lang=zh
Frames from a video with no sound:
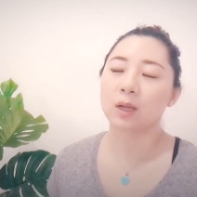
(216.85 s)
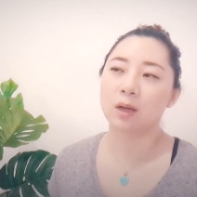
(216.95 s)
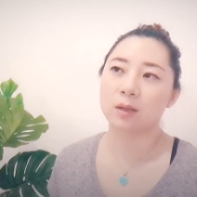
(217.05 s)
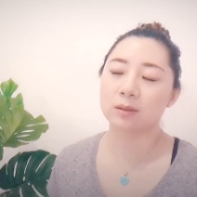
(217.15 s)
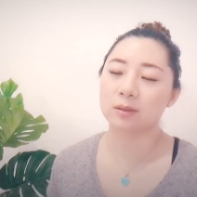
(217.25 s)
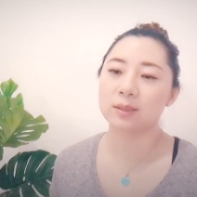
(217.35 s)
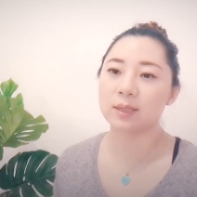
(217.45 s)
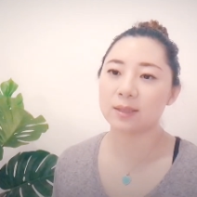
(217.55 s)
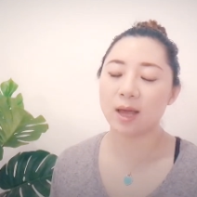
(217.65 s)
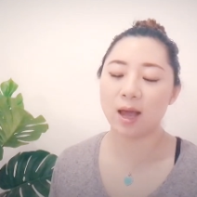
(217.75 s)
啊，只是
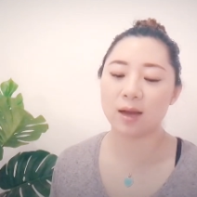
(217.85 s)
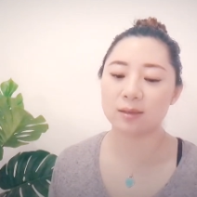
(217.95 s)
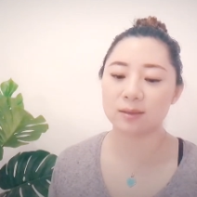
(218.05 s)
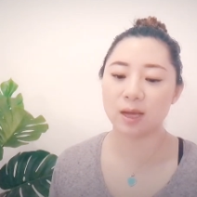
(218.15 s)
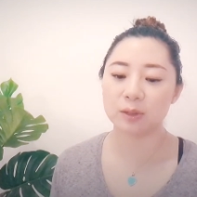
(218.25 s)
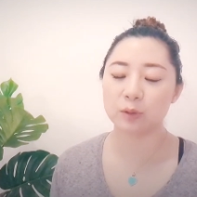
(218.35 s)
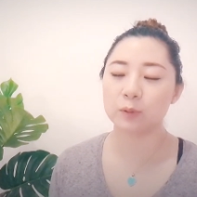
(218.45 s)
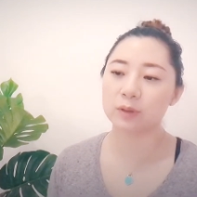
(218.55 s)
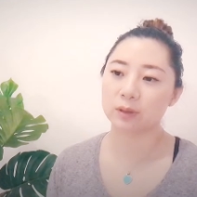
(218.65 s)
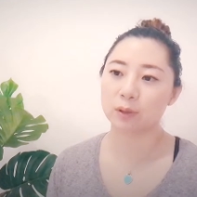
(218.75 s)
现在还是在
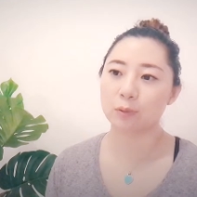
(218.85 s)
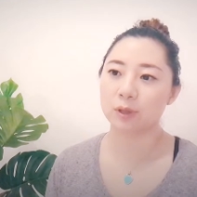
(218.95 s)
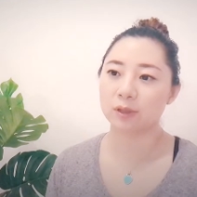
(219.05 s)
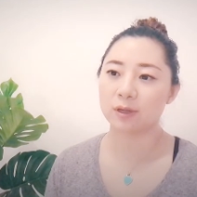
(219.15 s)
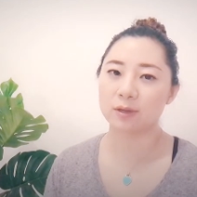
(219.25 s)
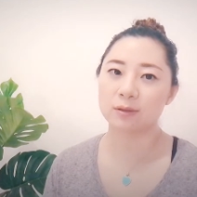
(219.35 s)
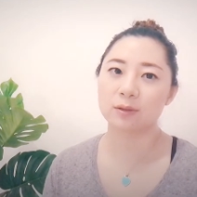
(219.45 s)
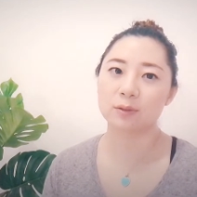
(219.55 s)
修行的过程，